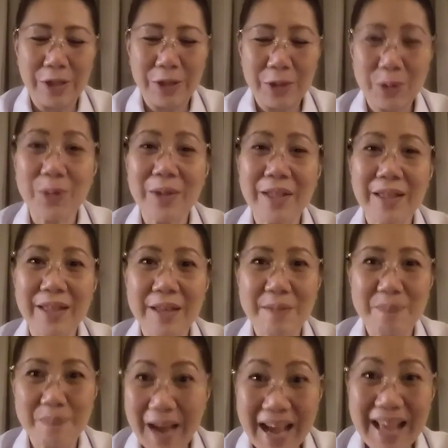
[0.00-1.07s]
Kung hindi
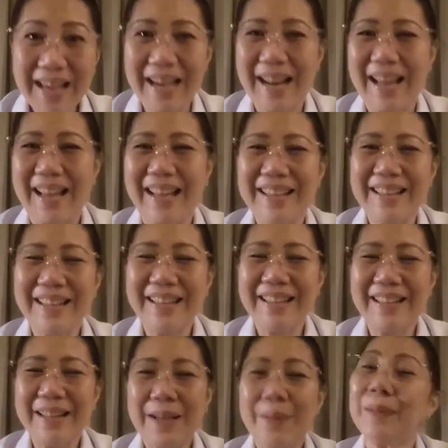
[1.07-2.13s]
para,
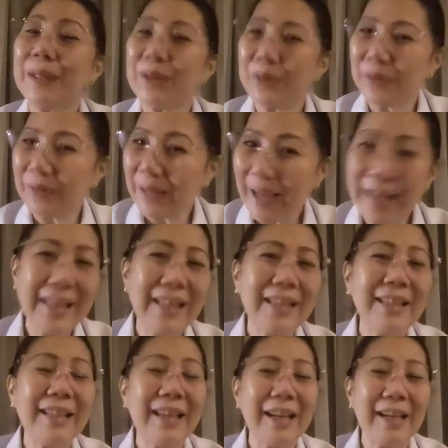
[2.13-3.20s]
patunayan
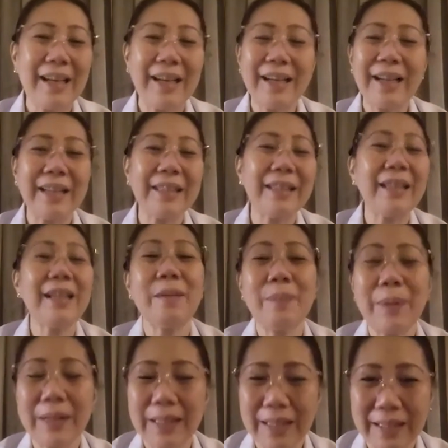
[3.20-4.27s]
niya ang kanyang
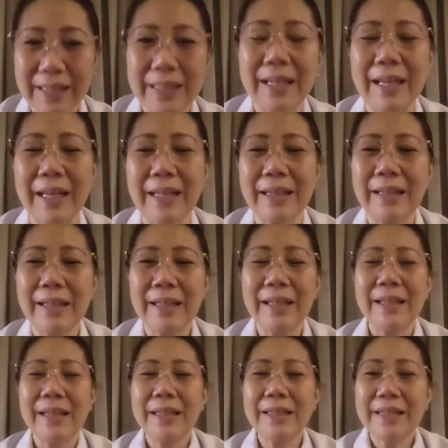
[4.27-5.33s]
kapangyarihan
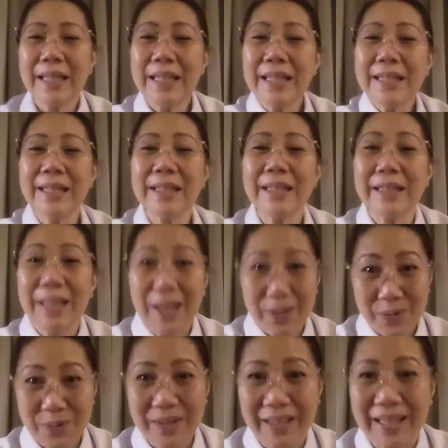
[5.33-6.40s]
sa isang
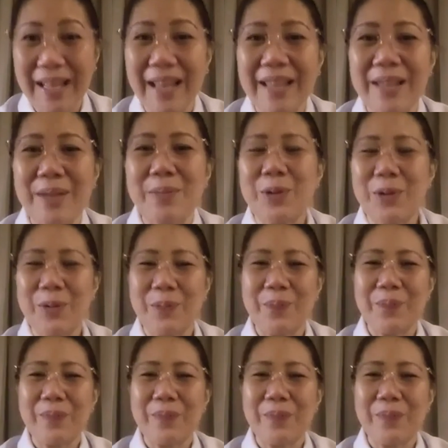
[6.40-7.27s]
taong kagaya mo.